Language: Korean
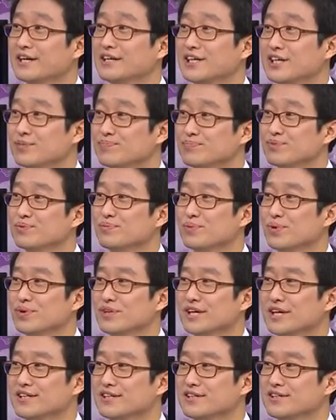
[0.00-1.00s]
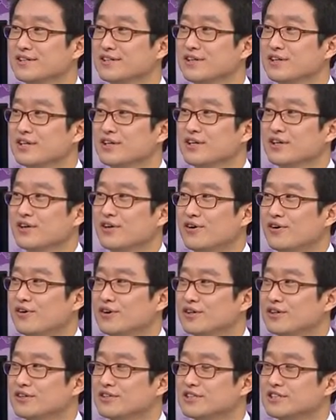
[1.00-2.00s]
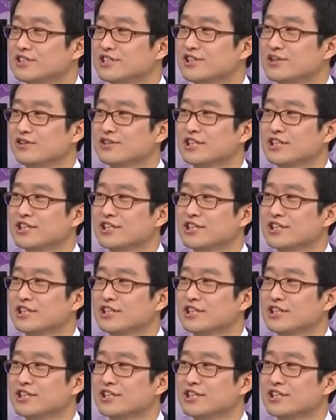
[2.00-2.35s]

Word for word: 기쁨보다는 어, 이런 지역